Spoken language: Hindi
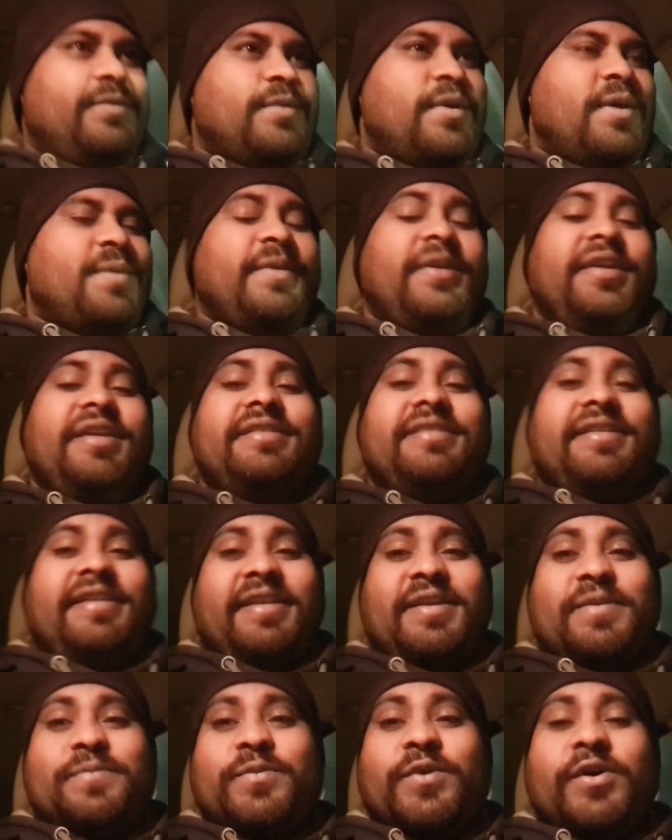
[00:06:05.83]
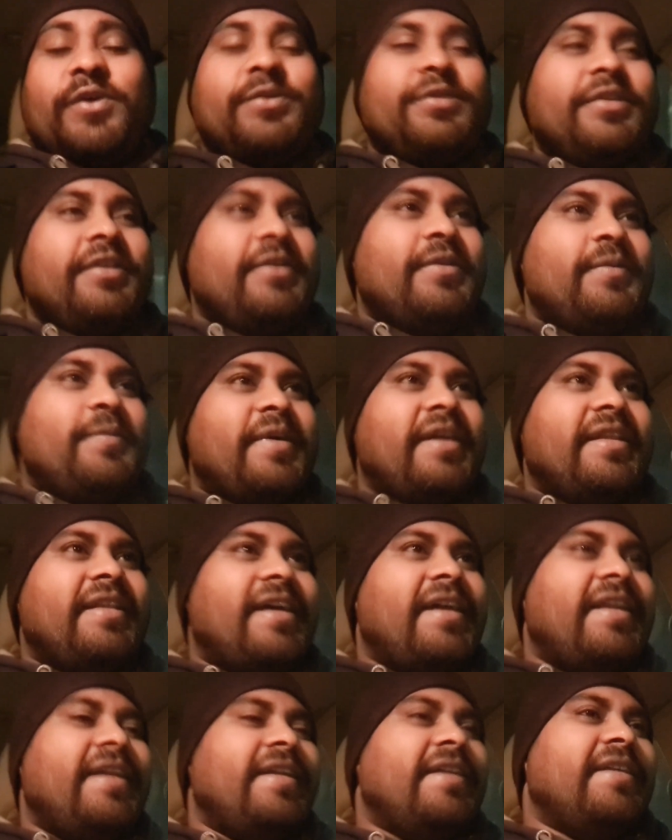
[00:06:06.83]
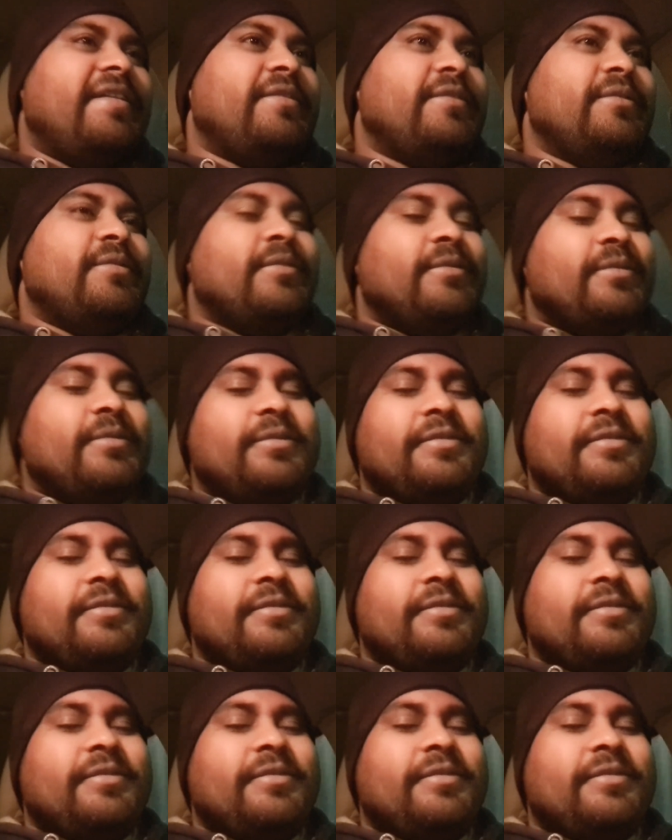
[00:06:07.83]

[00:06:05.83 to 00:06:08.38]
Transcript: तो अभी इसके लिए बहुत दिनों बाद आ रही है तो